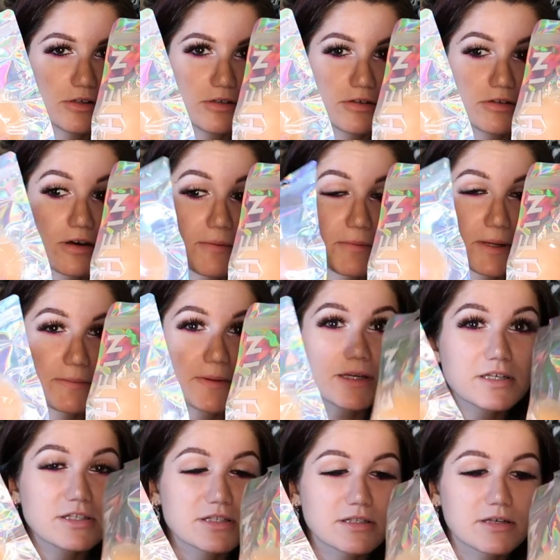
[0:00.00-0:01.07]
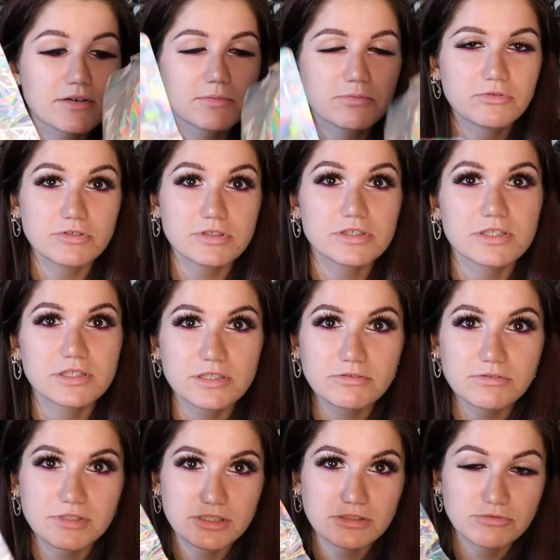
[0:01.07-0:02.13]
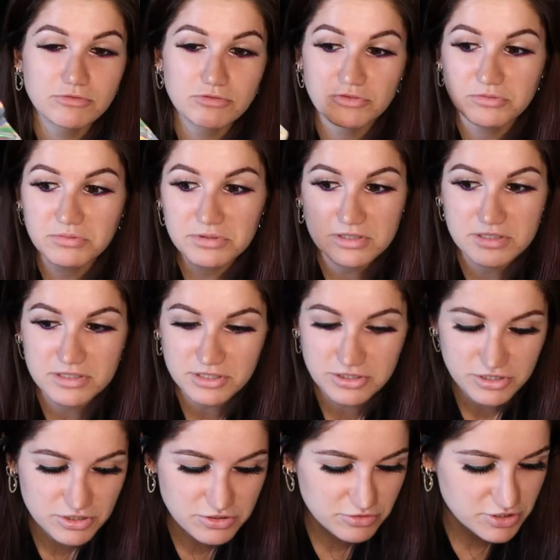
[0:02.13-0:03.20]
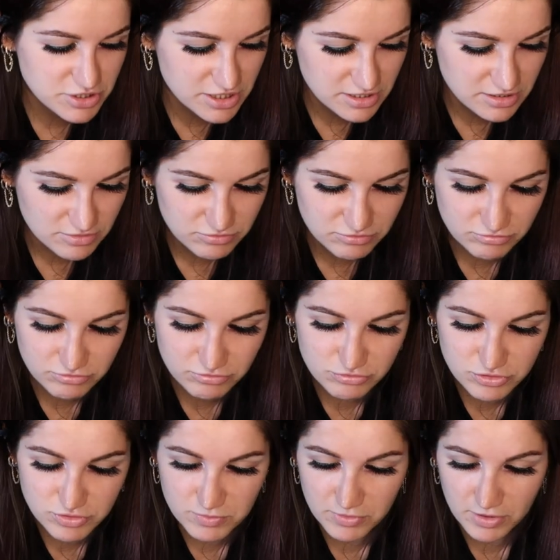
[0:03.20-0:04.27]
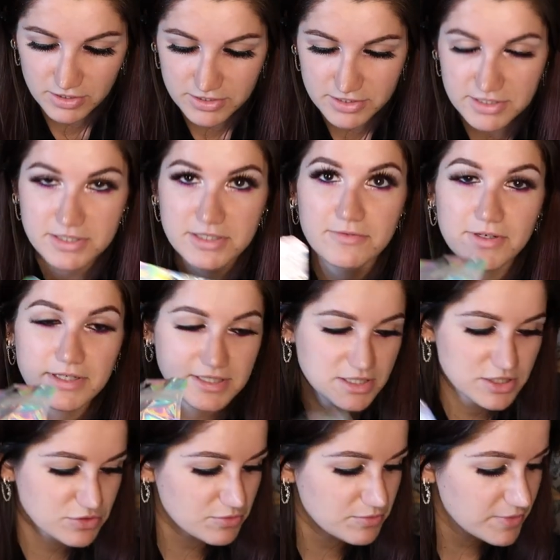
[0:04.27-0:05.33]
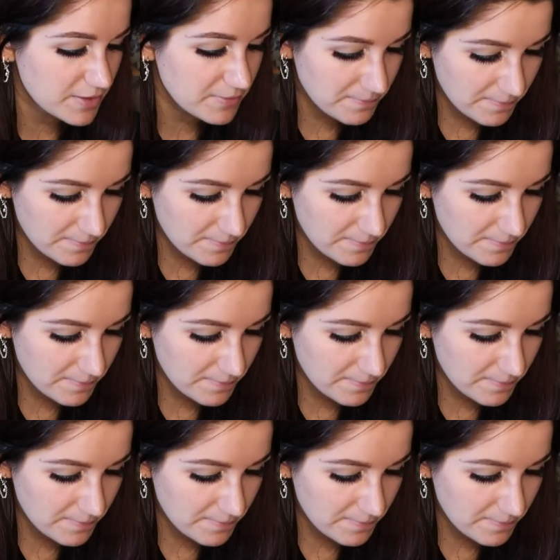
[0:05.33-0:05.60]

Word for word: Euh, après à ils en avaient plus, j'étais dégoûtée donc du coup bah, je les ai achetés sur Chine donc du coup je vais pouvoir les tester voir s'ils sont bien.